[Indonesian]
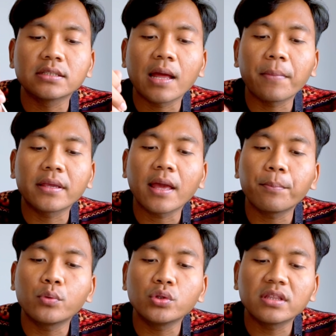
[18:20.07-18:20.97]
Namanya
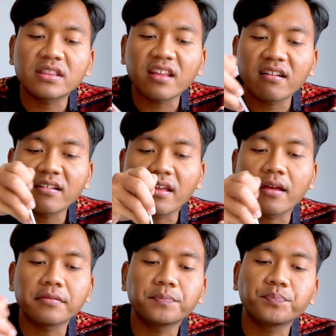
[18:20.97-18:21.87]
punten
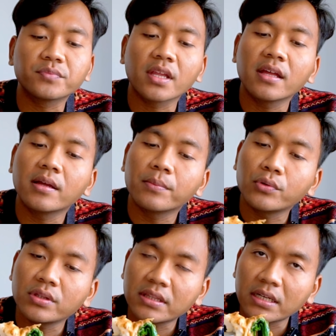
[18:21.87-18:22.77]
ya.
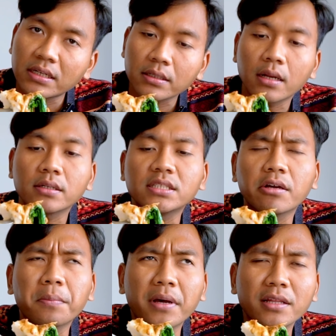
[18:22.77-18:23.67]
Punten kalau di
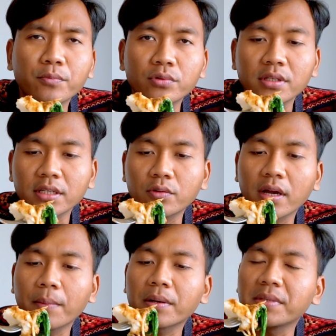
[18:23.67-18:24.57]
Jawa Barat punten itu
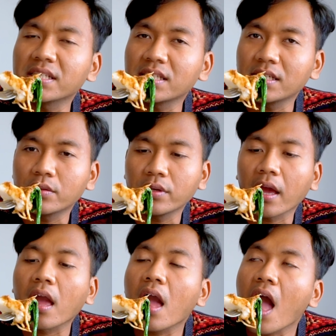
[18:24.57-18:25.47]
kayak permisi gitu ya.